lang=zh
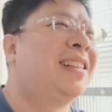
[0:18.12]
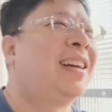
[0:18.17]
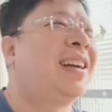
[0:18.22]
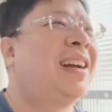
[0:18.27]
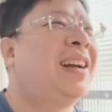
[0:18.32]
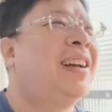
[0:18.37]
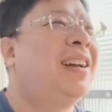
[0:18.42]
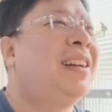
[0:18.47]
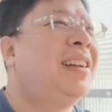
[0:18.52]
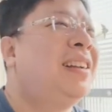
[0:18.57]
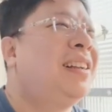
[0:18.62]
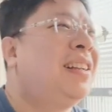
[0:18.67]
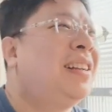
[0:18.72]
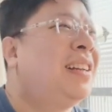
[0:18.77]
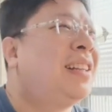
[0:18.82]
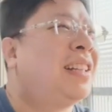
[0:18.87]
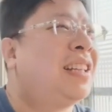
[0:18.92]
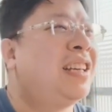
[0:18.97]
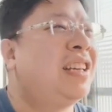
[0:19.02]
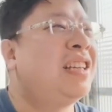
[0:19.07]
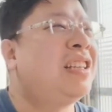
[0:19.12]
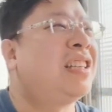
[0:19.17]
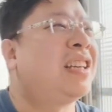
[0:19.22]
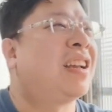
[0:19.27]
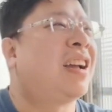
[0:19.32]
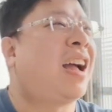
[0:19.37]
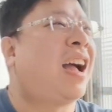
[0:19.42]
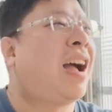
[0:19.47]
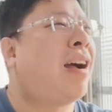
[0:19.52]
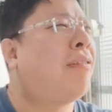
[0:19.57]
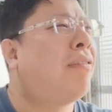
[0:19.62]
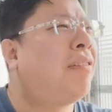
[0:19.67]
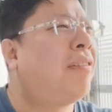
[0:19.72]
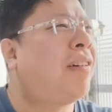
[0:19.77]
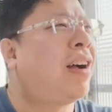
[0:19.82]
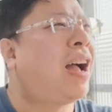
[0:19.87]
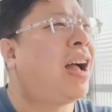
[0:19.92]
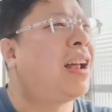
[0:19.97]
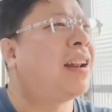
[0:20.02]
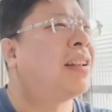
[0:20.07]
那个提醒阿富
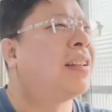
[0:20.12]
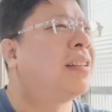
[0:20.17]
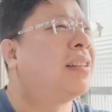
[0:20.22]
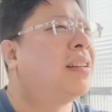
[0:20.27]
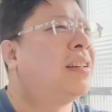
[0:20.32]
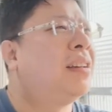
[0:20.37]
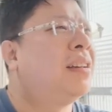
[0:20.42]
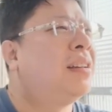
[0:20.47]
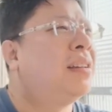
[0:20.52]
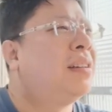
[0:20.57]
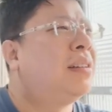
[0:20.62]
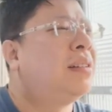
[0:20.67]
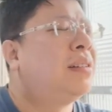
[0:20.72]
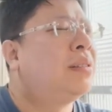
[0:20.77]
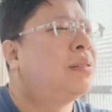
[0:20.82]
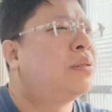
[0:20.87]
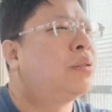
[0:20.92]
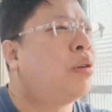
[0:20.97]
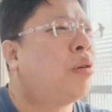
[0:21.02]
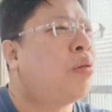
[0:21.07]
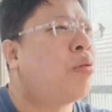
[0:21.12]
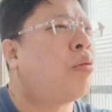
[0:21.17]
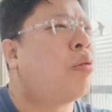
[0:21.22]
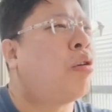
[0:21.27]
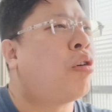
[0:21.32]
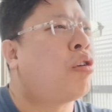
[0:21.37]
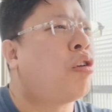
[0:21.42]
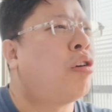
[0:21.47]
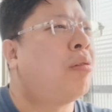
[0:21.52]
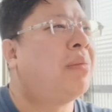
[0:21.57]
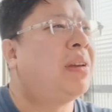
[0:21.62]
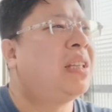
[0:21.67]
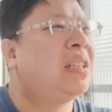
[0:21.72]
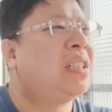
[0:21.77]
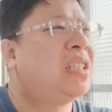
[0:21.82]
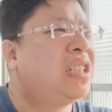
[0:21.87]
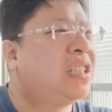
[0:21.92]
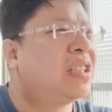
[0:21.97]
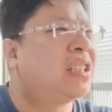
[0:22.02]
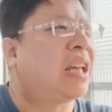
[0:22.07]
汗中国公民
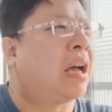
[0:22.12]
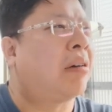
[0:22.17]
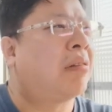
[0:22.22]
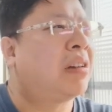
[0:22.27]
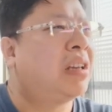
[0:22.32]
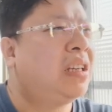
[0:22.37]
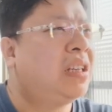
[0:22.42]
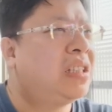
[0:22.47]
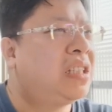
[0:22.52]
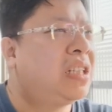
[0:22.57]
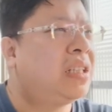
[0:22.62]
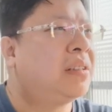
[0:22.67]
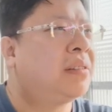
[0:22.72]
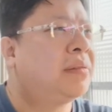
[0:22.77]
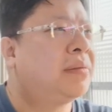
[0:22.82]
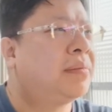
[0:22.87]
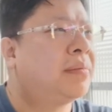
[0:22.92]
尽早离境，